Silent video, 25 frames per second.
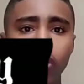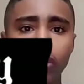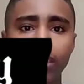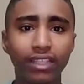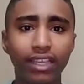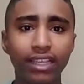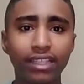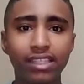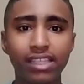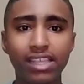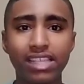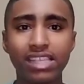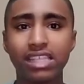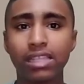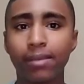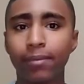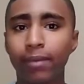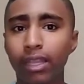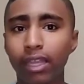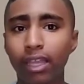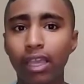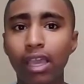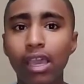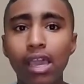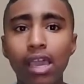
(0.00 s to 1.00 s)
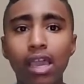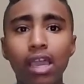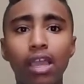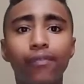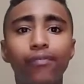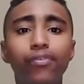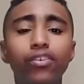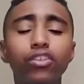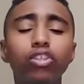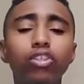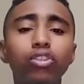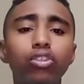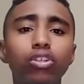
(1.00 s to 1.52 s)
نادي الزمالك
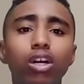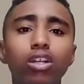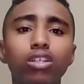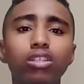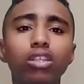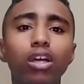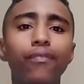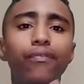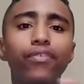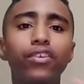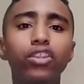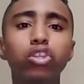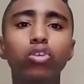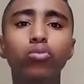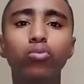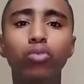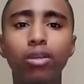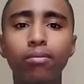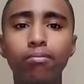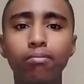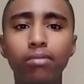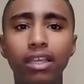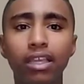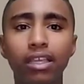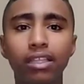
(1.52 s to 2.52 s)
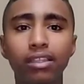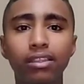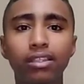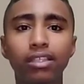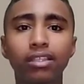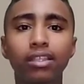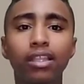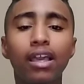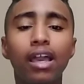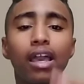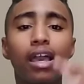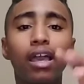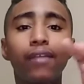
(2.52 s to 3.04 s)
فيديو النهارده فيديو مهم جدا
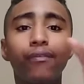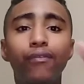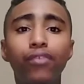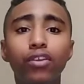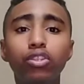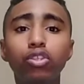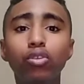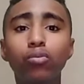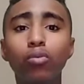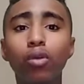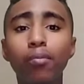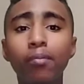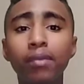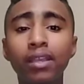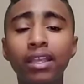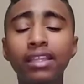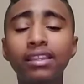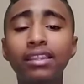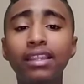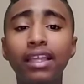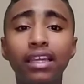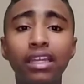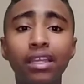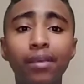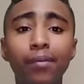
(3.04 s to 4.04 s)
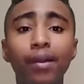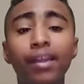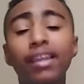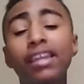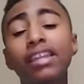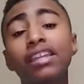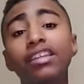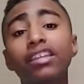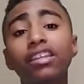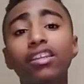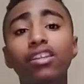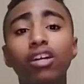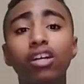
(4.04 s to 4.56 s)
فيديو مهم جدا ليه بقى
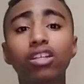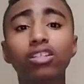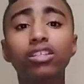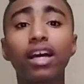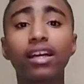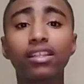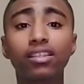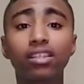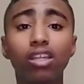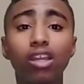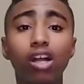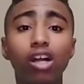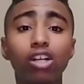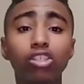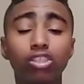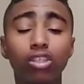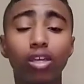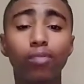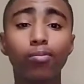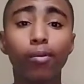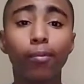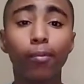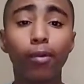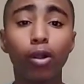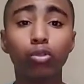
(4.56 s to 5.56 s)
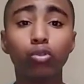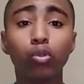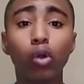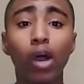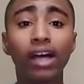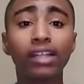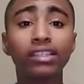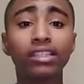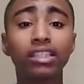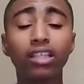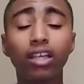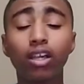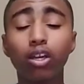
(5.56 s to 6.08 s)
لان النهارده عندنا اكتر من موضوع
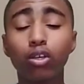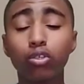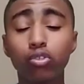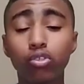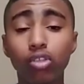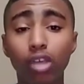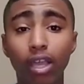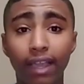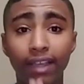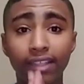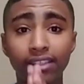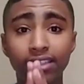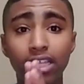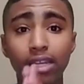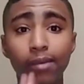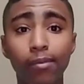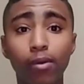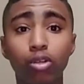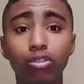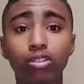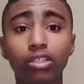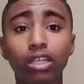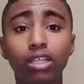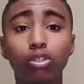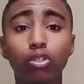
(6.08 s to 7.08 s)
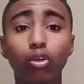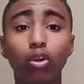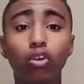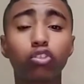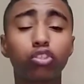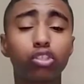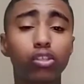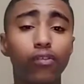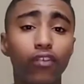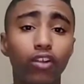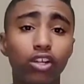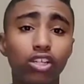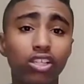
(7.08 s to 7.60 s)
عندنا خصو... عندنا مواضيع تخص
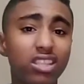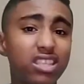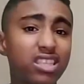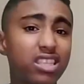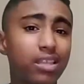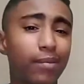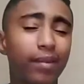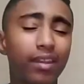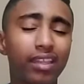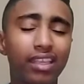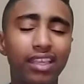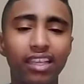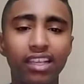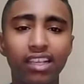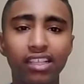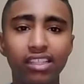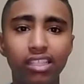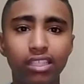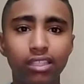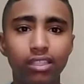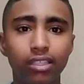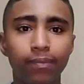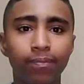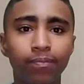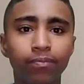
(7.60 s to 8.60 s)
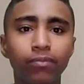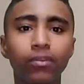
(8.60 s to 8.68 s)
صفقات الزمالك الجديده